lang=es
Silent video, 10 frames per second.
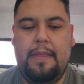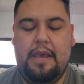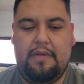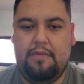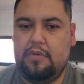
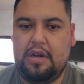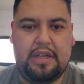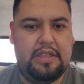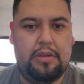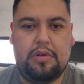Es un
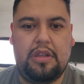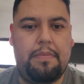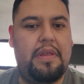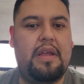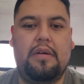requisito que te
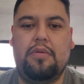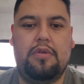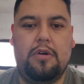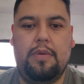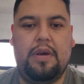pide el
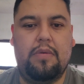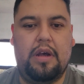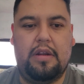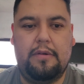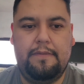control
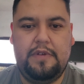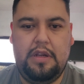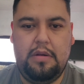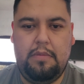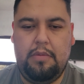vehicular. Es
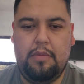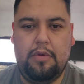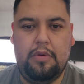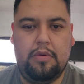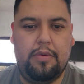el
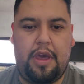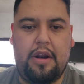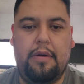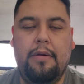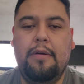mismo gobierno.